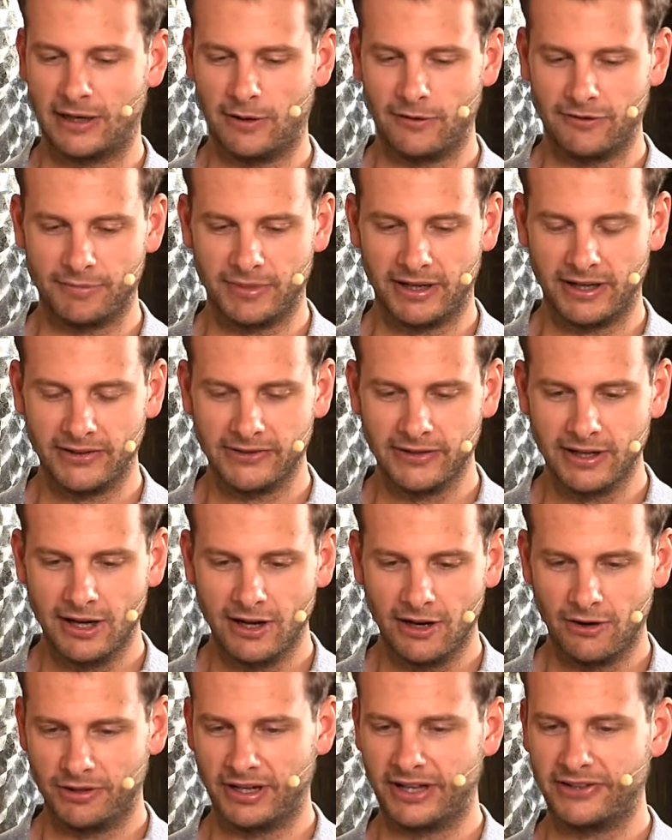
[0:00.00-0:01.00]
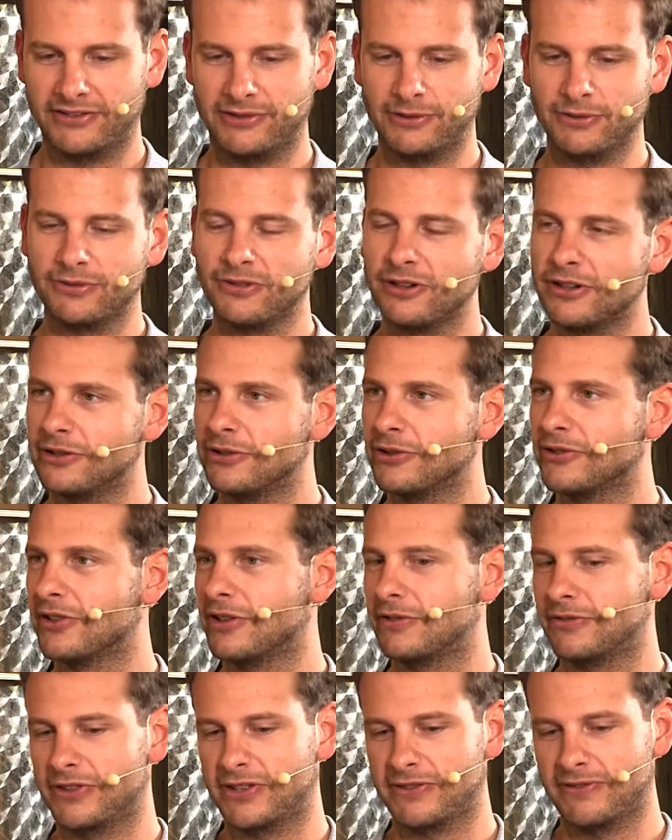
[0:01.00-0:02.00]
drauf beißt und ja. hast sofort Lust
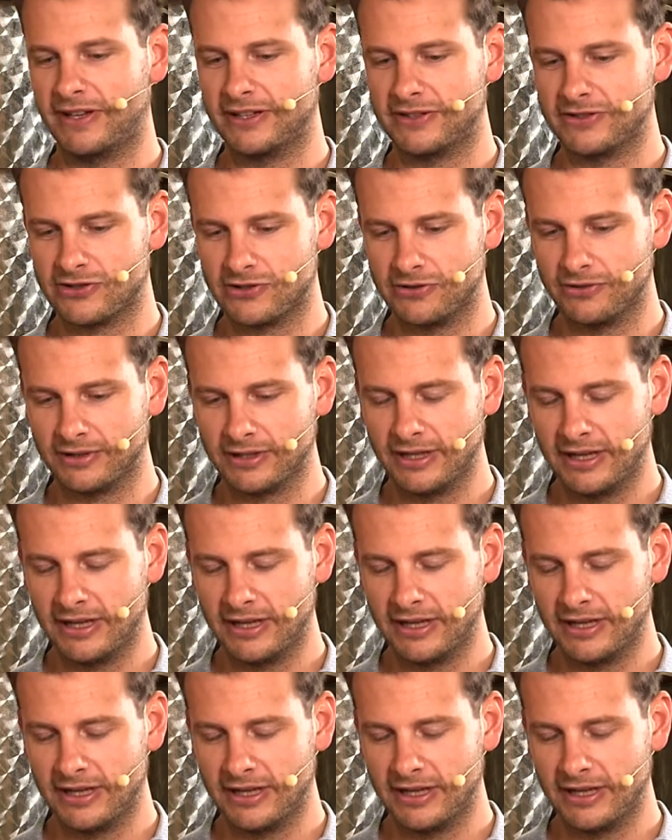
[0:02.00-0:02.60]
auf einen zweiten Schluck.